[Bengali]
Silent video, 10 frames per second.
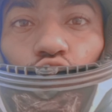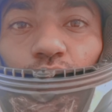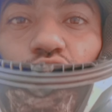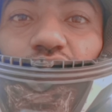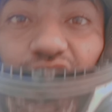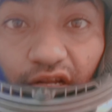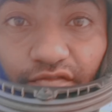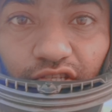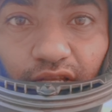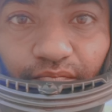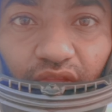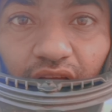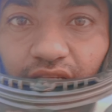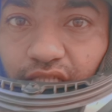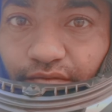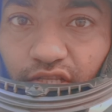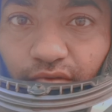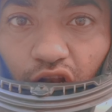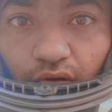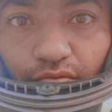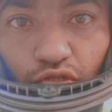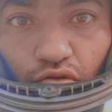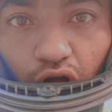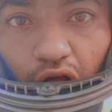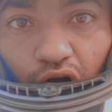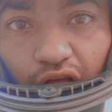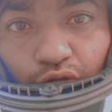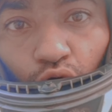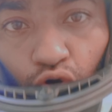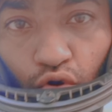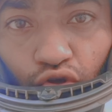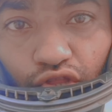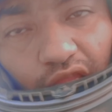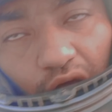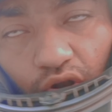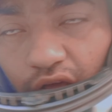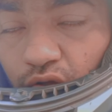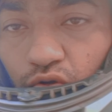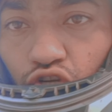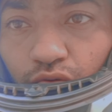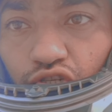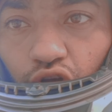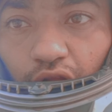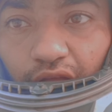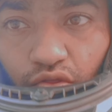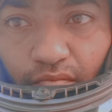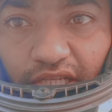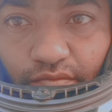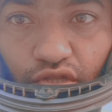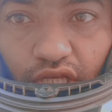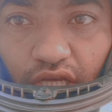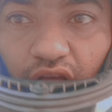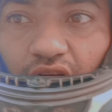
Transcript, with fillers: সমস্যা হচ্ছে সার্ভিসে সার্ভিস ভালোভাবে যদি করা হয় দক্ষ লোক দিয়ে তাহলে আর কোনো সমস্যা হয় না কিন্তু মাঝে মধ্যে